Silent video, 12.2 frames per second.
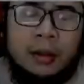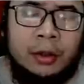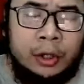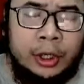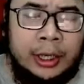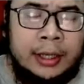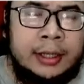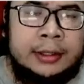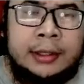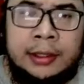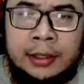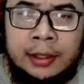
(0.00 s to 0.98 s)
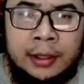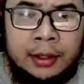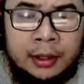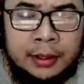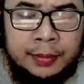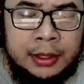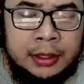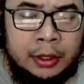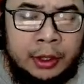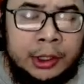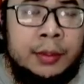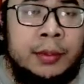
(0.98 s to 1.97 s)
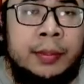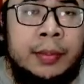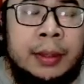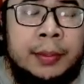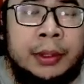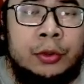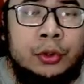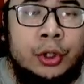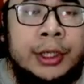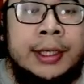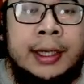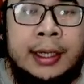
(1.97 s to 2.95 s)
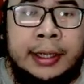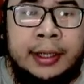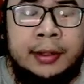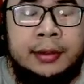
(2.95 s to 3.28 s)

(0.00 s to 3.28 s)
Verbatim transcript: oke okay guys di sini uh, habis lewatin beberapa tutorial ya